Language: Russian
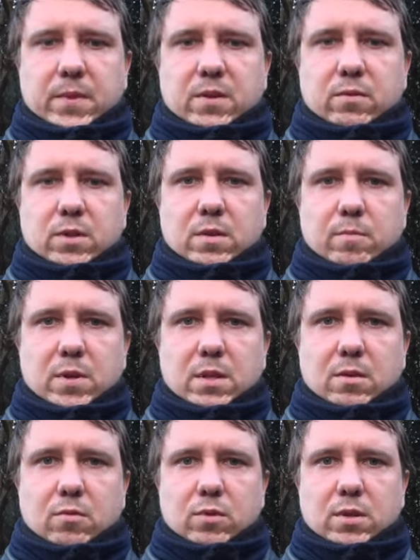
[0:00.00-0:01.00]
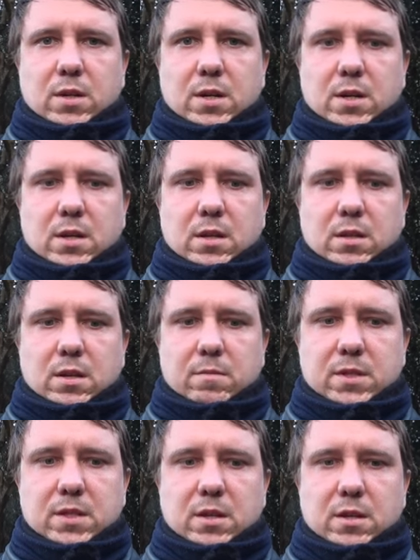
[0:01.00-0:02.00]
А вот до 5 утра они
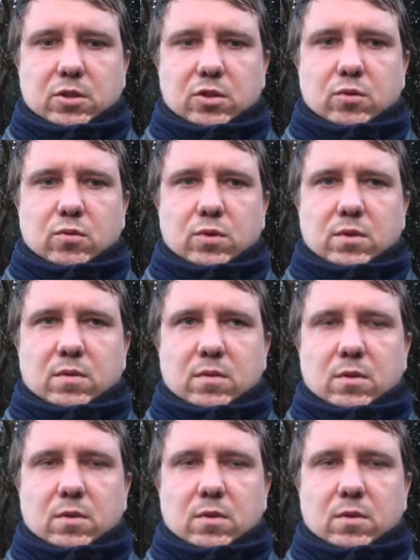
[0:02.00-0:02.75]
там стоят, ждут.